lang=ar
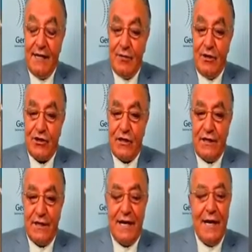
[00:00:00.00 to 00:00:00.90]
هذا مؤشر
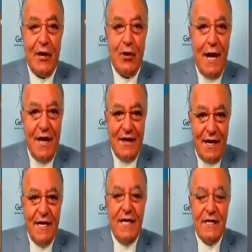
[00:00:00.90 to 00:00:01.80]
خطير لأنه
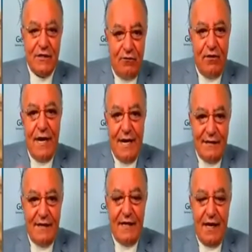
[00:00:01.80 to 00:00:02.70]
هذا سوف
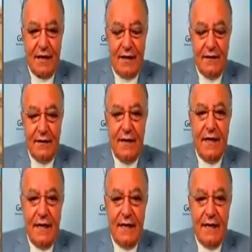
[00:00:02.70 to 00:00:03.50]
يؤدي لاحقا صحيح.